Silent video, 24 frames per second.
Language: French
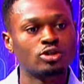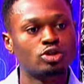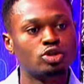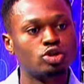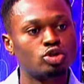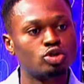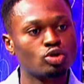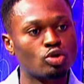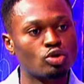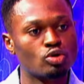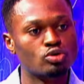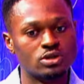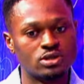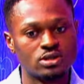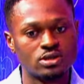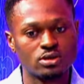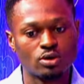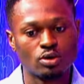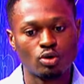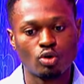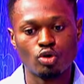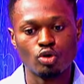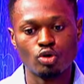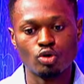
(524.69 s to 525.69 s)
choses,
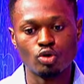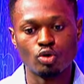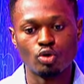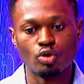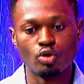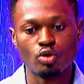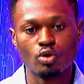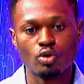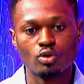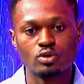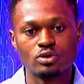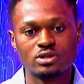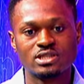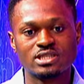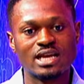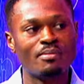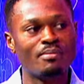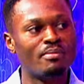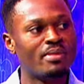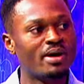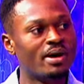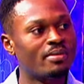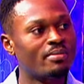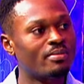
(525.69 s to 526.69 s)
Oyo, oh ça
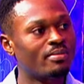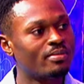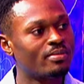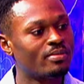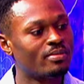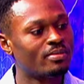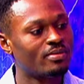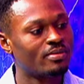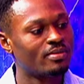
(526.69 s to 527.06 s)
même,